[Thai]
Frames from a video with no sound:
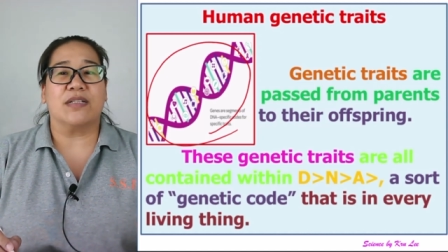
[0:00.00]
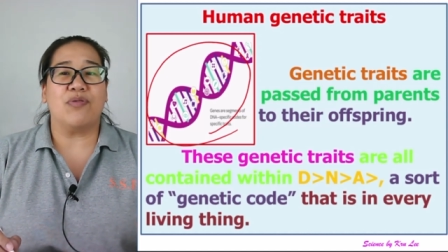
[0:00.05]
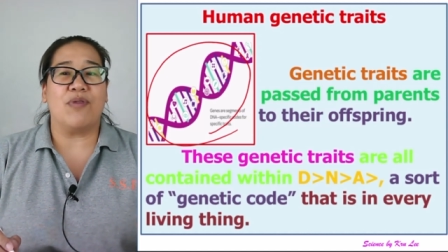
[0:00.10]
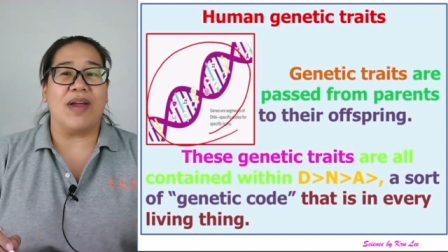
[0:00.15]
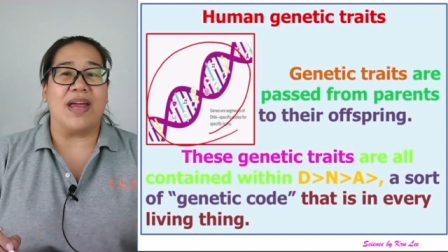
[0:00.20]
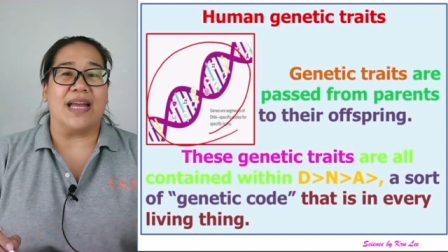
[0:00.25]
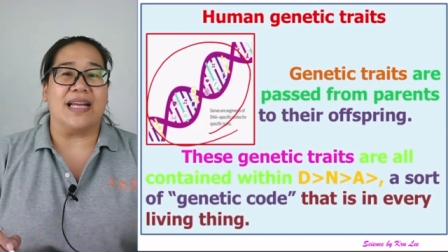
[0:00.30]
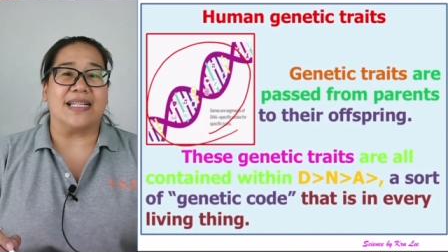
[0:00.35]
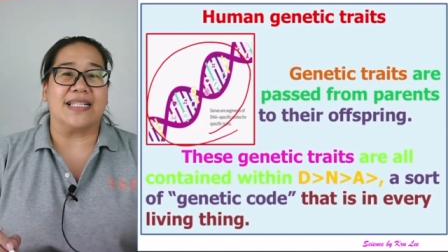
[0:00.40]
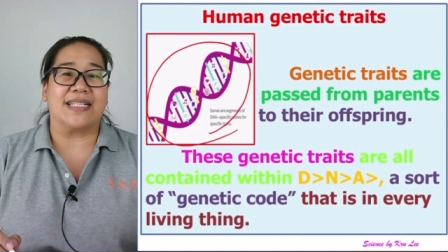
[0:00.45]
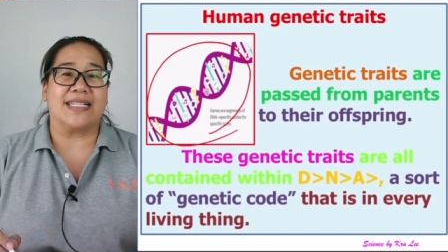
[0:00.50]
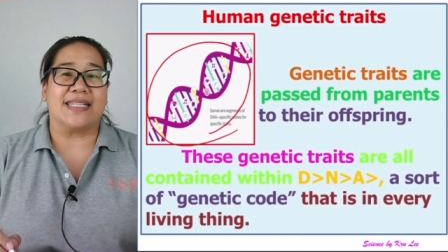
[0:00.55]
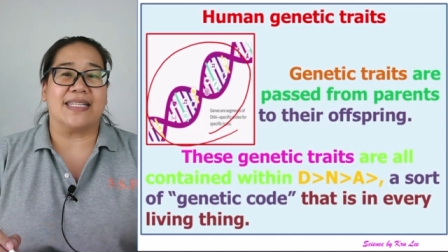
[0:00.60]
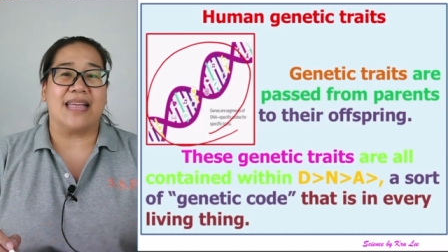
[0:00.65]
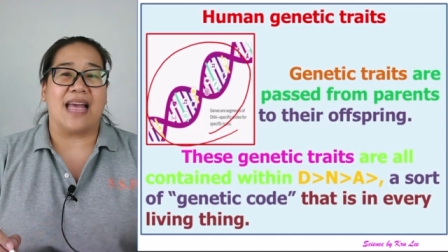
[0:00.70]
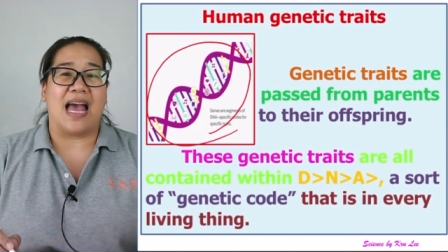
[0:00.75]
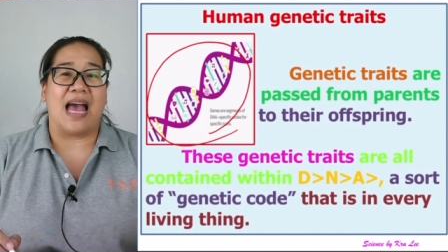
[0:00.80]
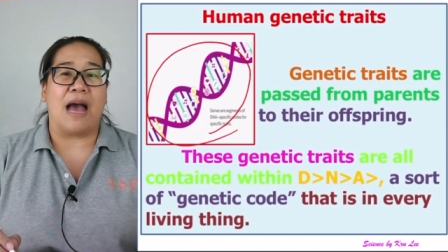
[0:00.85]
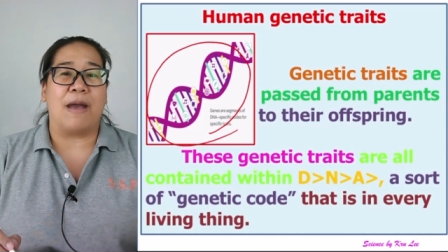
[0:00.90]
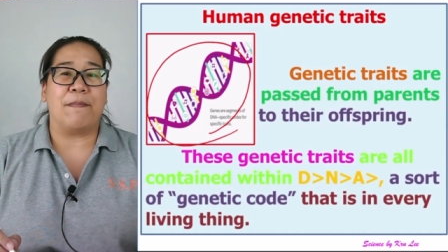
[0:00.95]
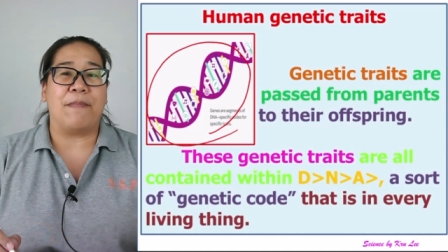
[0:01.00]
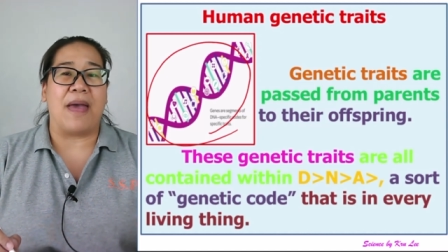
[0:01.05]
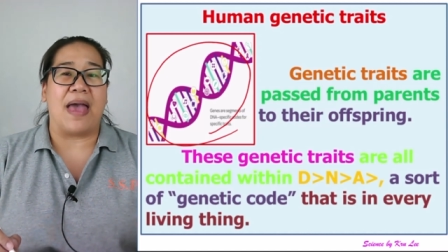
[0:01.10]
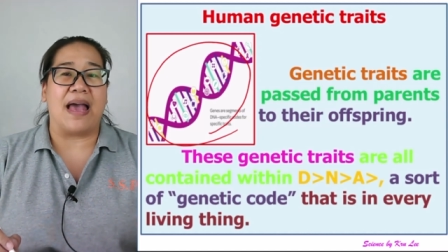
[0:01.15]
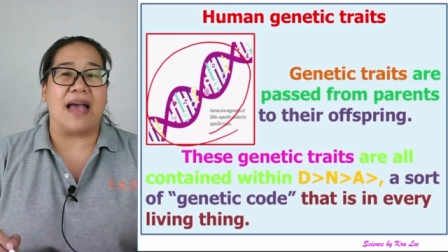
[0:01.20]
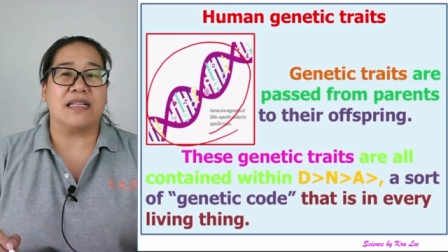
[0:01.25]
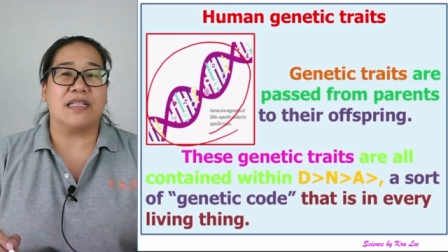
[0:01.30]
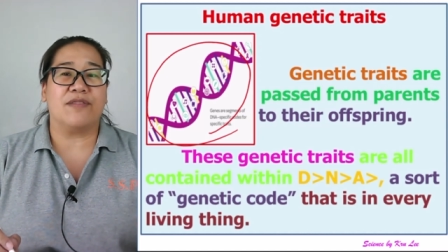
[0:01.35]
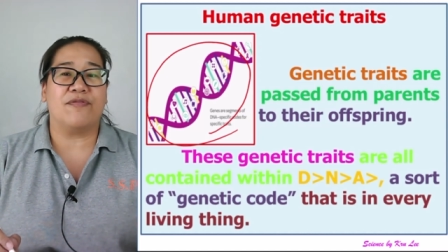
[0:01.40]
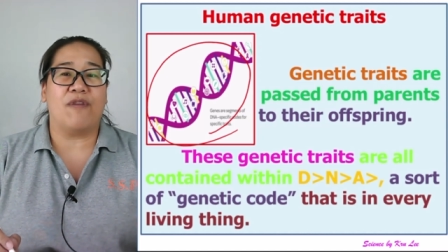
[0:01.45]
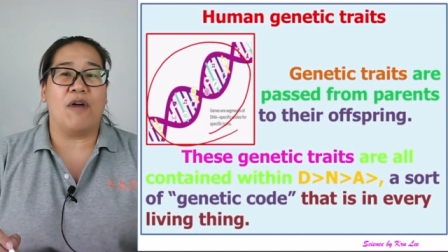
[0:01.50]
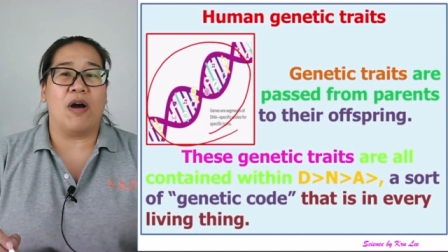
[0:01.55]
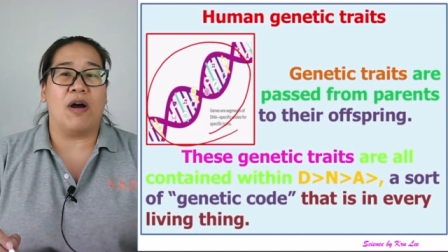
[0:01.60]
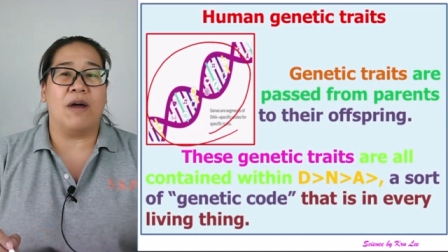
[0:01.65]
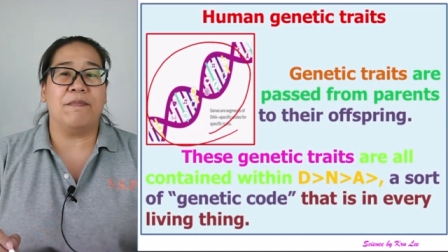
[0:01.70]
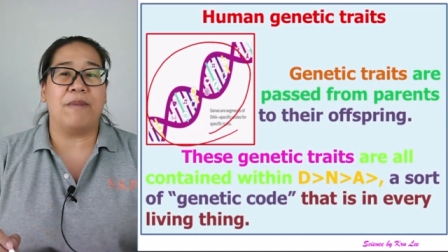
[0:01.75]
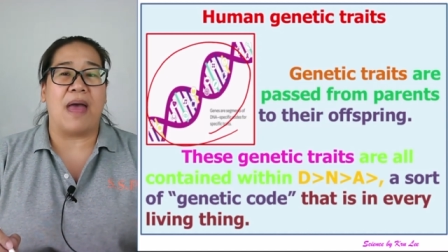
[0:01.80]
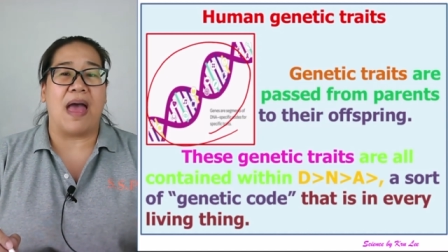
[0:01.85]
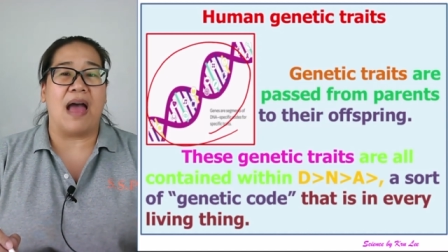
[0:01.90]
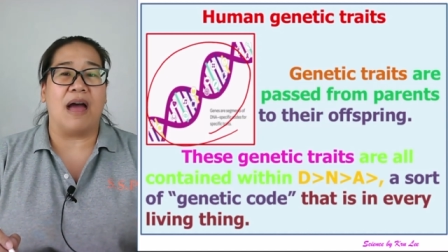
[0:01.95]
traits are passed from
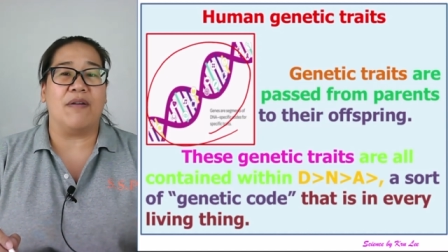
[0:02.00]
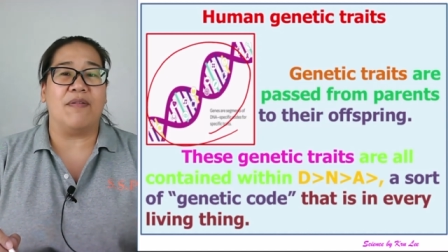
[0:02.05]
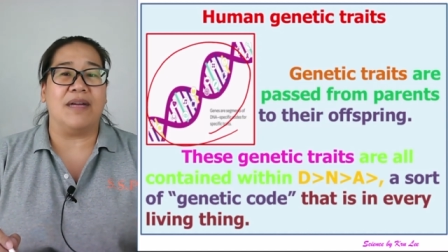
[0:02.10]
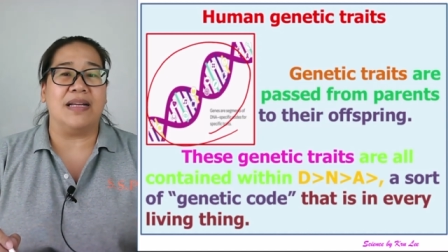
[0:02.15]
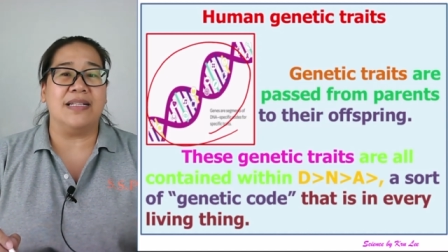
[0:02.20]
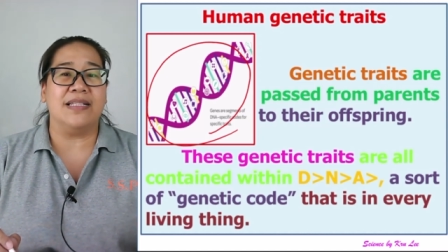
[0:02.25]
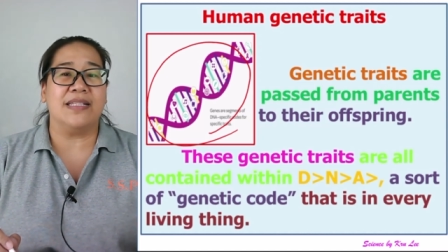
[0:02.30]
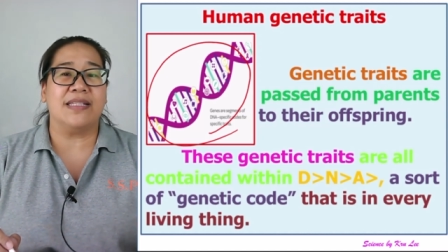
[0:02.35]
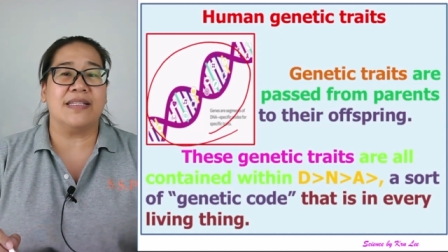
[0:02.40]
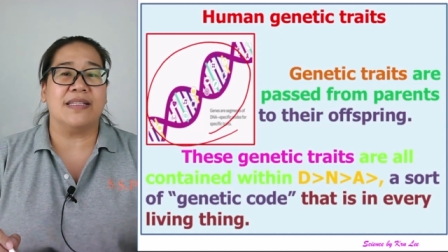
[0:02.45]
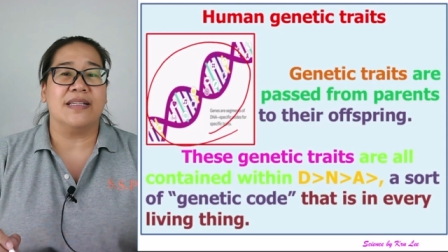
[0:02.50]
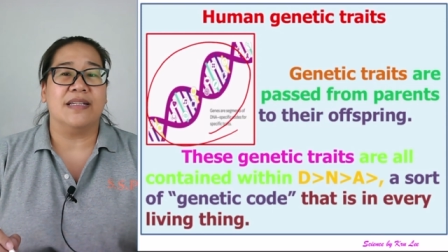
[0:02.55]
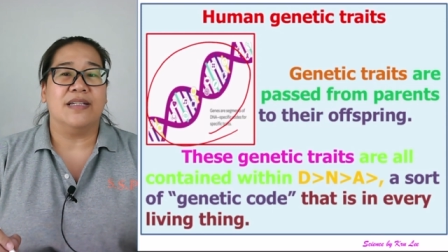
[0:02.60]
parents